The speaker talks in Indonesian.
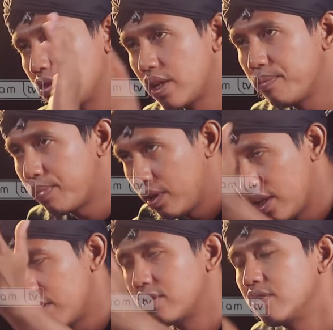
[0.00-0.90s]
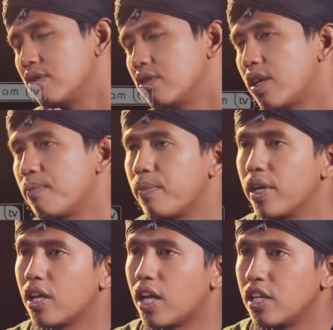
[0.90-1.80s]
sampean
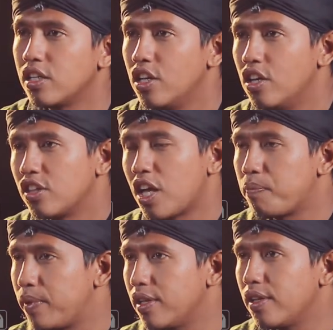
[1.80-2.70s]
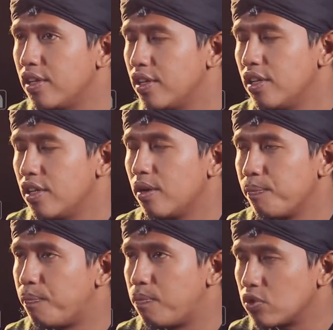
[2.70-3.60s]
sampaikan. Tapi
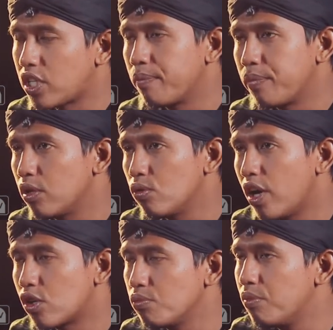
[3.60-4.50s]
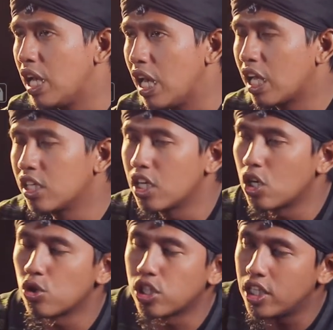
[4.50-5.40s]
sampean tuh harus balik lagi ke
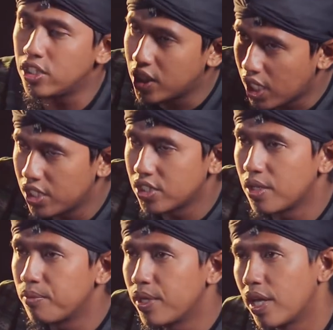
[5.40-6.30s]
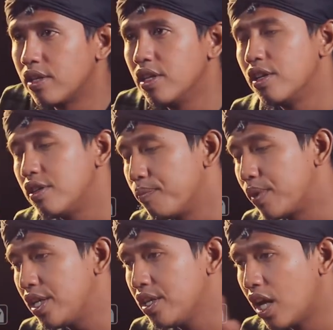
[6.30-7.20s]
kota hijrahnya sampean dan
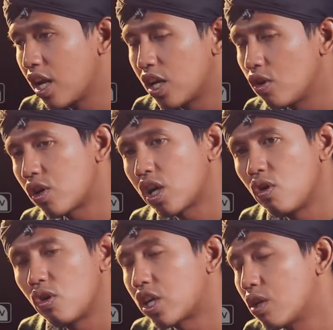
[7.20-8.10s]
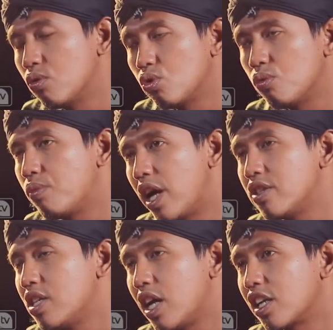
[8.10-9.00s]
meninggalkan orang-orang untuk
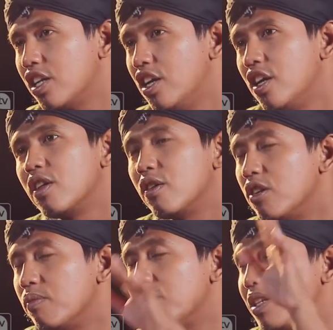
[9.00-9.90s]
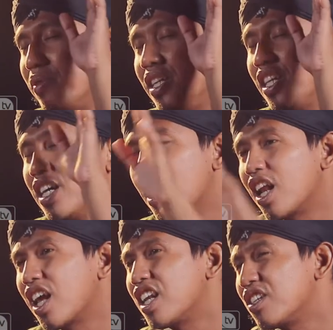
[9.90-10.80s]
belajar di
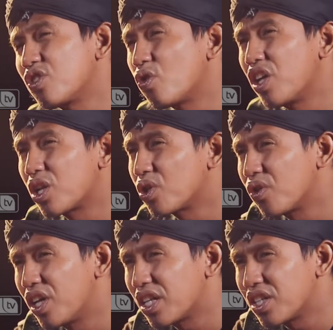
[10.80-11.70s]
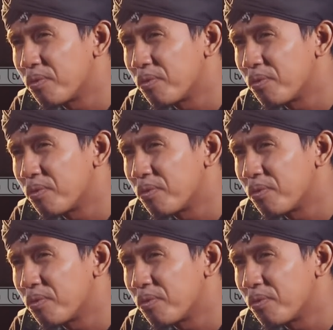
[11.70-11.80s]
meninggalkan saudara-saudara